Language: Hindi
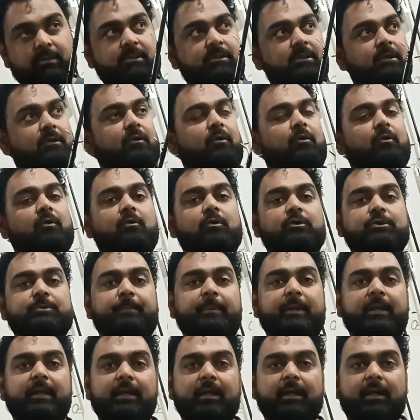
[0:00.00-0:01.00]
जिन लोगों को
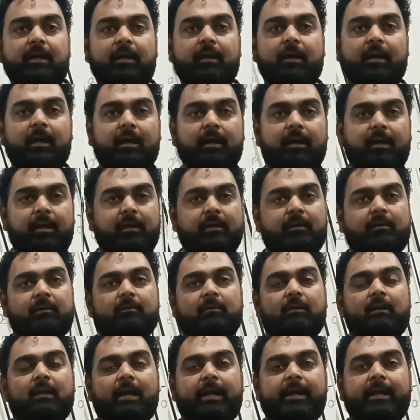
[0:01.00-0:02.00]
स्पिनिंग करना है
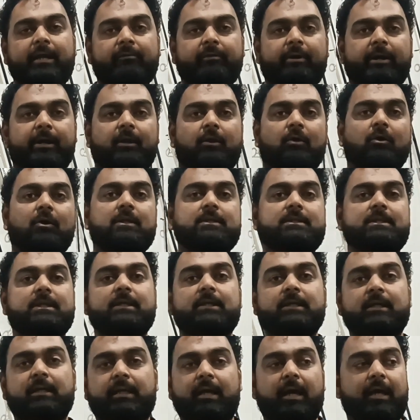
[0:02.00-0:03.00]
लाइट वेट रॉड
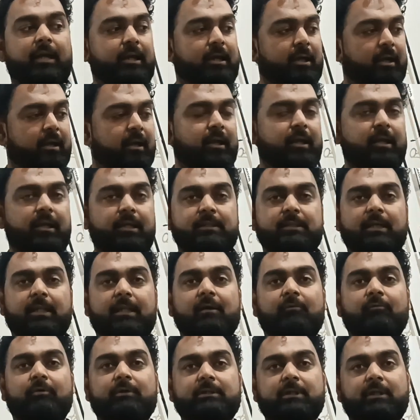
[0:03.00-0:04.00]
चाहिए कैरी करने के लिए
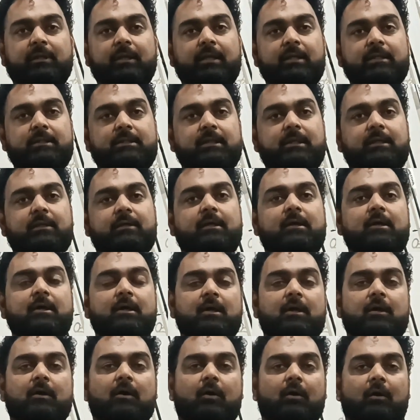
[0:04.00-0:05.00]
ज़्यादा वजन नहीं चाहिए
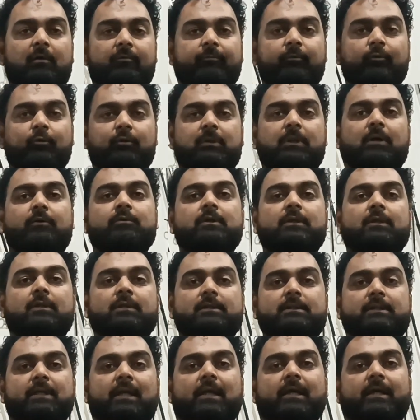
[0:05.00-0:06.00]
और
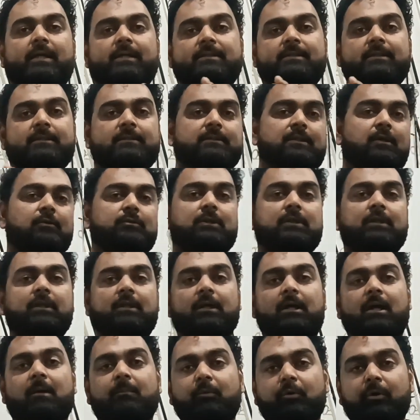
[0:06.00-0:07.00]
4000 से लेके 6000
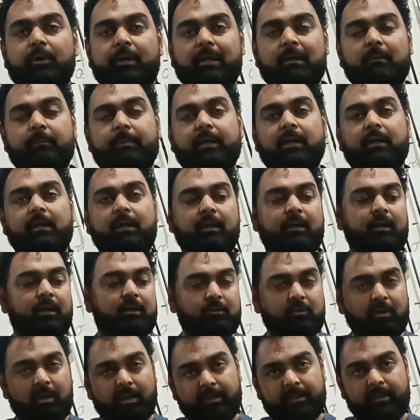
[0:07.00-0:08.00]
तक आपको रील पेयर करना
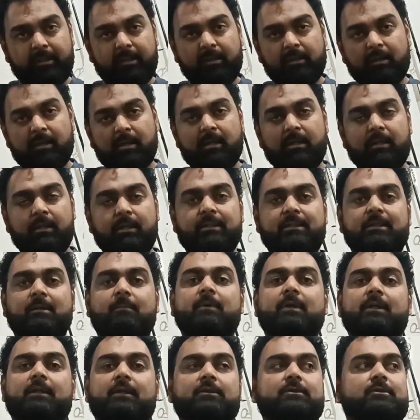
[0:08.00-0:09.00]
है तो आई थिंक ये
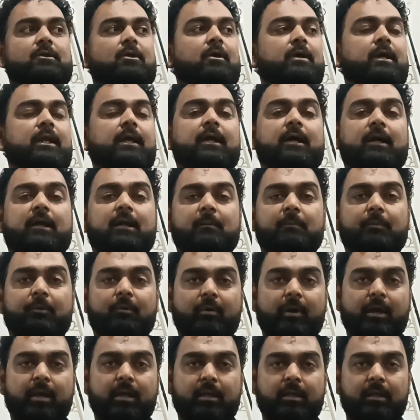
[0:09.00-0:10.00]
ज़बरदस्त रॉड टीका ने
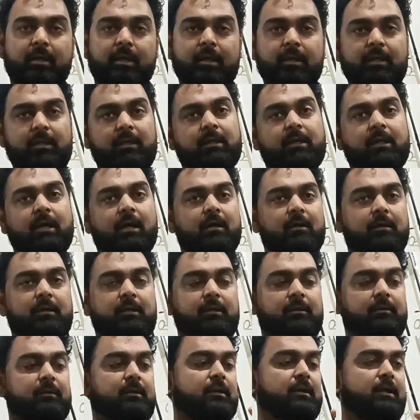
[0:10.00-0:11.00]
प्रोवाइड किया है टीका
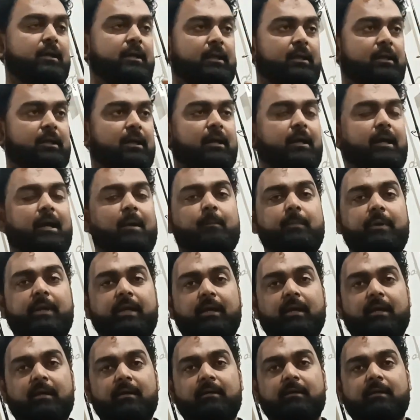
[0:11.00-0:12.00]
की, टीका
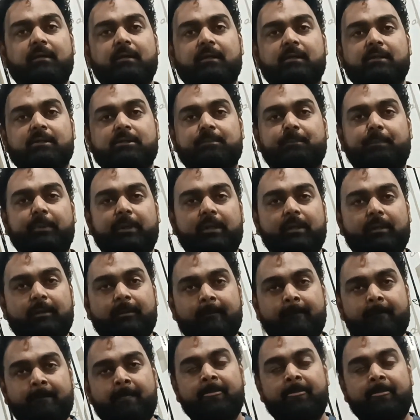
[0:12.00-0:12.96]
कैमरिया स्पिन